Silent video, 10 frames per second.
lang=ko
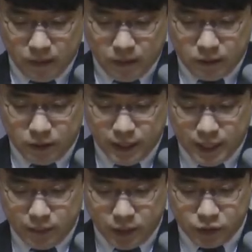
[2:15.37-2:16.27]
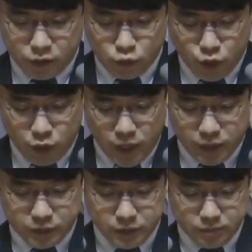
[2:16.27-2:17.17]
그런데 하나님께서는 우리로
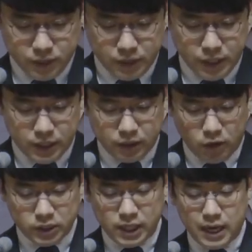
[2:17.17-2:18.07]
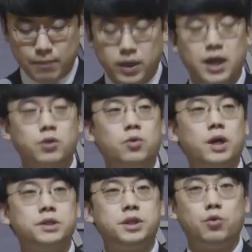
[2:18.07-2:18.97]
하여금 그 일을 더 잘 감당하도록
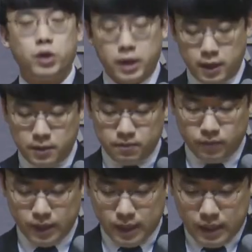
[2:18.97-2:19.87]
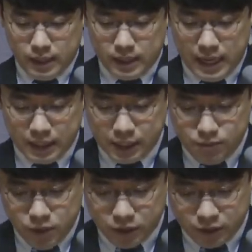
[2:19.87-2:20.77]
하시기 위해 약
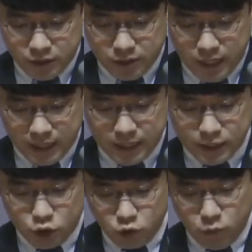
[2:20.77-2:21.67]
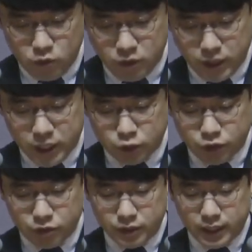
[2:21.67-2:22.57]
20년 전 한 가지 축복을 허락해
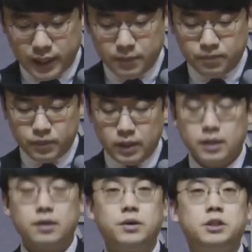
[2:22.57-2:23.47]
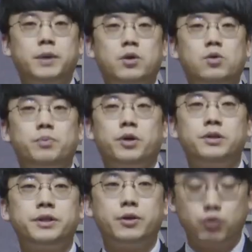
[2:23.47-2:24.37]
주셨는데 그것이 바로
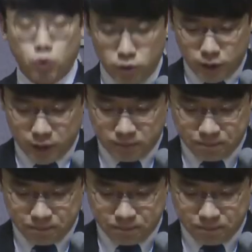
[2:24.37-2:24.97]
별들의 운동입니다.